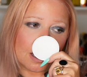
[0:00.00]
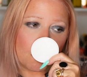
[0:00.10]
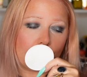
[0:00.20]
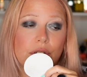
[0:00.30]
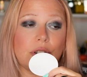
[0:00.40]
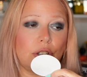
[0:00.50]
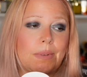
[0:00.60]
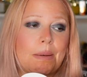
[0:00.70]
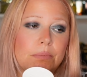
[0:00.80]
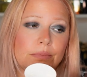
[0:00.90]
questo
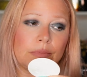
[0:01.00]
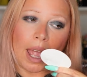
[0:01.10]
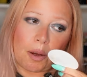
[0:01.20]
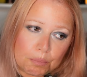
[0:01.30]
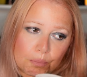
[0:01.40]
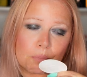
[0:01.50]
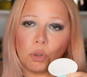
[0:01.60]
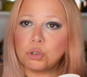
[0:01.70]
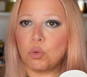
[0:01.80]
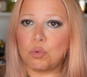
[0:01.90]
secondo me è
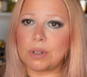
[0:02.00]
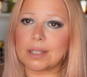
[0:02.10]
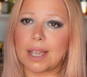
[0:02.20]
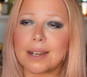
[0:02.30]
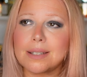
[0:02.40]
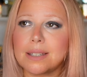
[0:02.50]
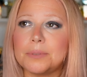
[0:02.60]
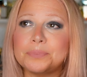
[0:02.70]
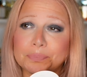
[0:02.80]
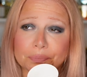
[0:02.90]
molto unisex